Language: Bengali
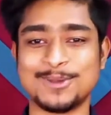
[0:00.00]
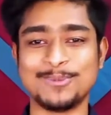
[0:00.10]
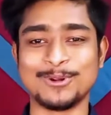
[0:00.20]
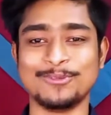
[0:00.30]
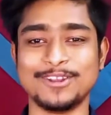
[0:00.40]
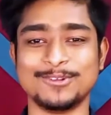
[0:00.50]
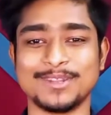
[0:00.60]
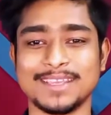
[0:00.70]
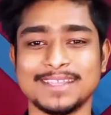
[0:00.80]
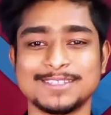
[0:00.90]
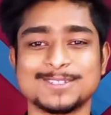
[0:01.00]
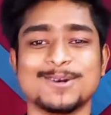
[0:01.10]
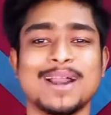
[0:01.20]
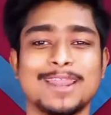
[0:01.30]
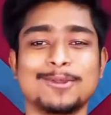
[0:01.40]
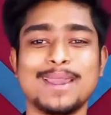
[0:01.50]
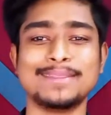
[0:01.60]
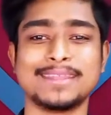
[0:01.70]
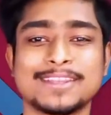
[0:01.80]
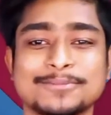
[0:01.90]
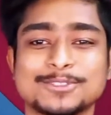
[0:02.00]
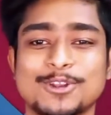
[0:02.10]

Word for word: সম্পূর্ণ ভিডিওটি সো হ্যালো গাইস ইটস মি